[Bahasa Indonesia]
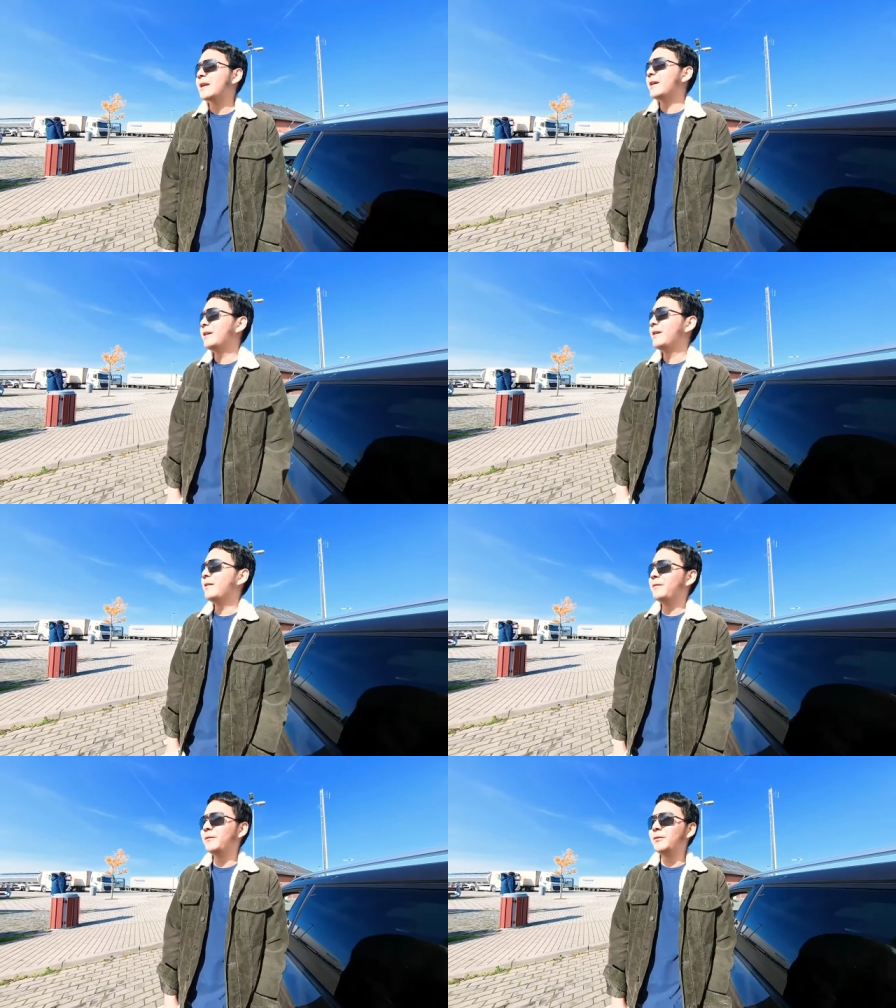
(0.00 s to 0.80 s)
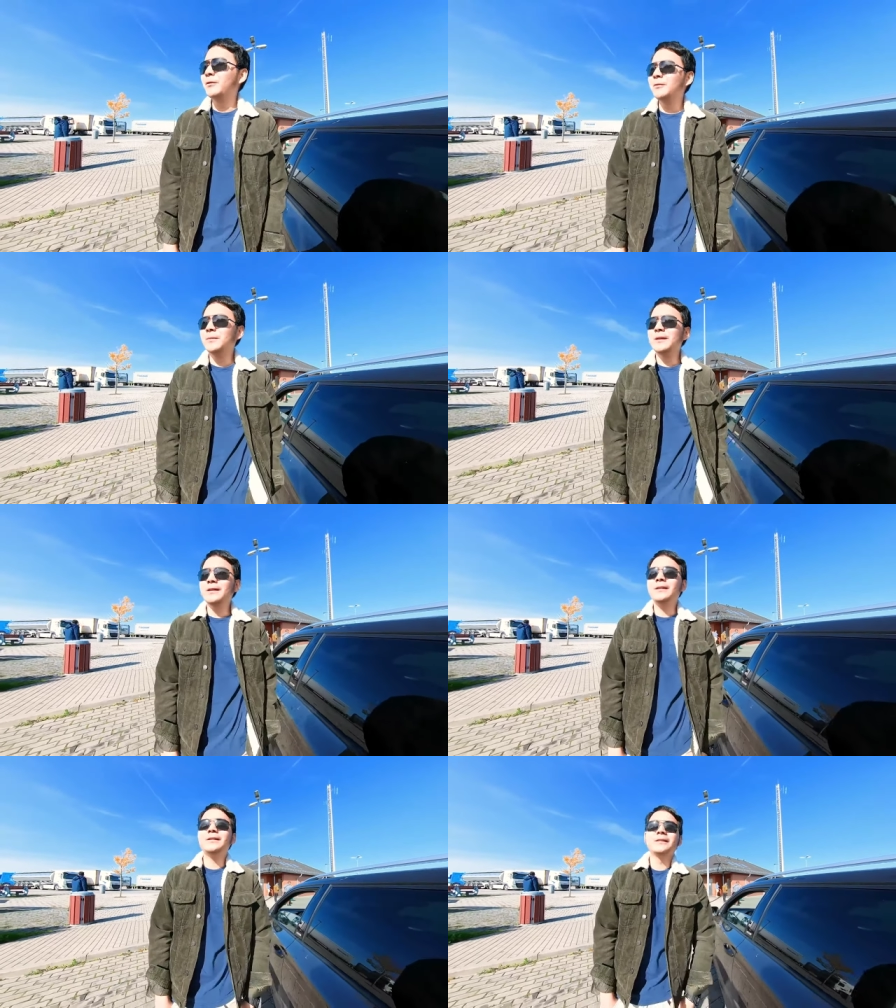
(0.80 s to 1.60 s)
tulisannya follow
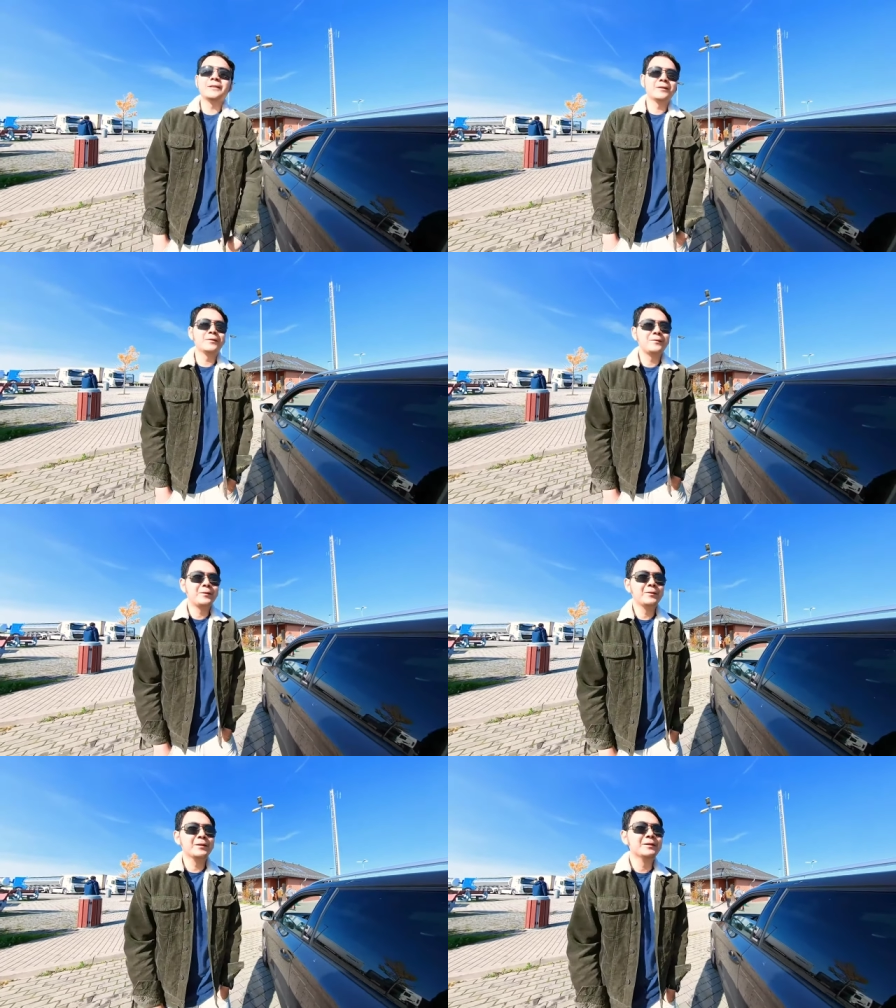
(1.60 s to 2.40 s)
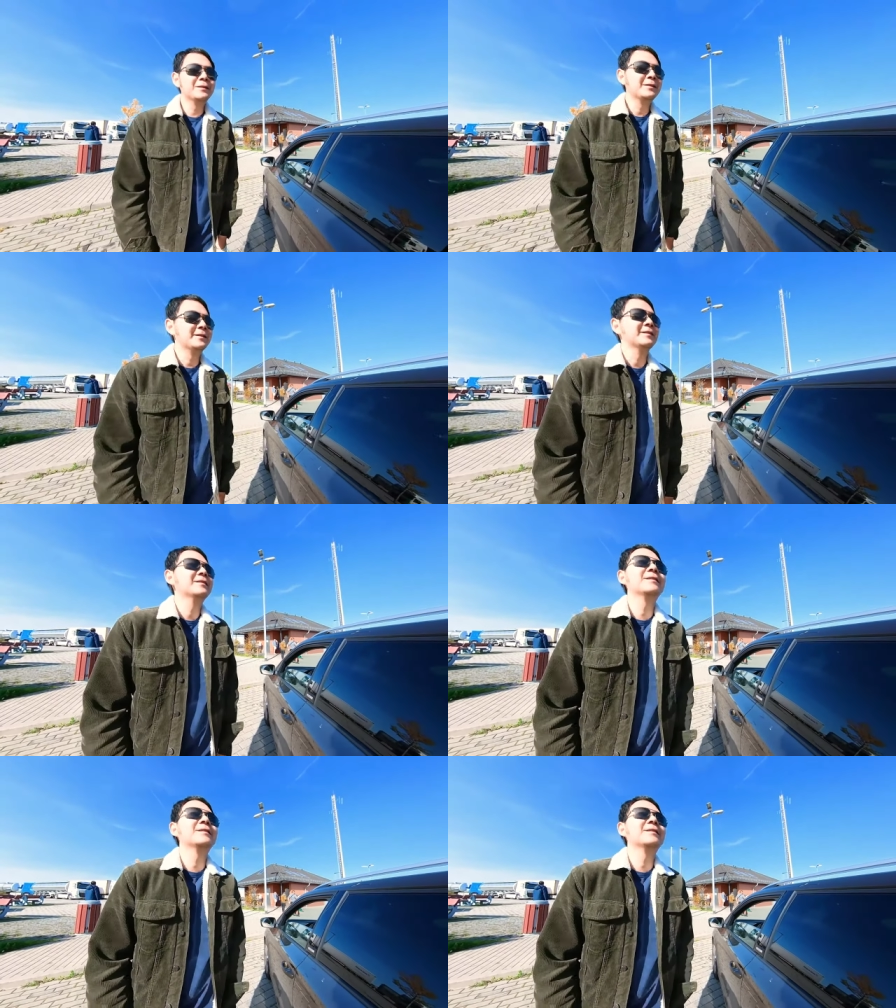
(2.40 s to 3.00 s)
me atau Volgen.